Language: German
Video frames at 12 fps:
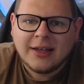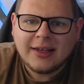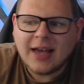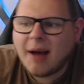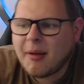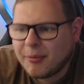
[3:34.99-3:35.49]

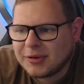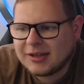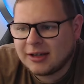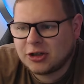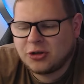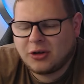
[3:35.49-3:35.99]
Ja, man muss
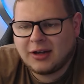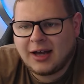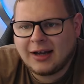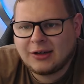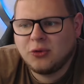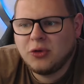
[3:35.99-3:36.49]
sagen, der Stuttgarter
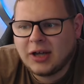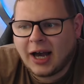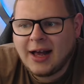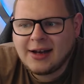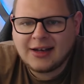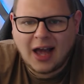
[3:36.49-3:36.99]
hat gut
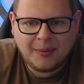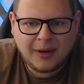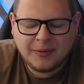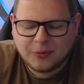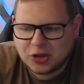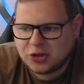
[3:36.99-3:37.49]
gehalten, aber
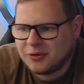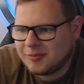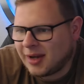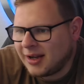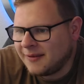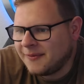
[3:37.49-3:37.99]
ich muss schon
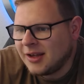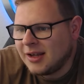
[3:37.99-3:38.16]
meinen,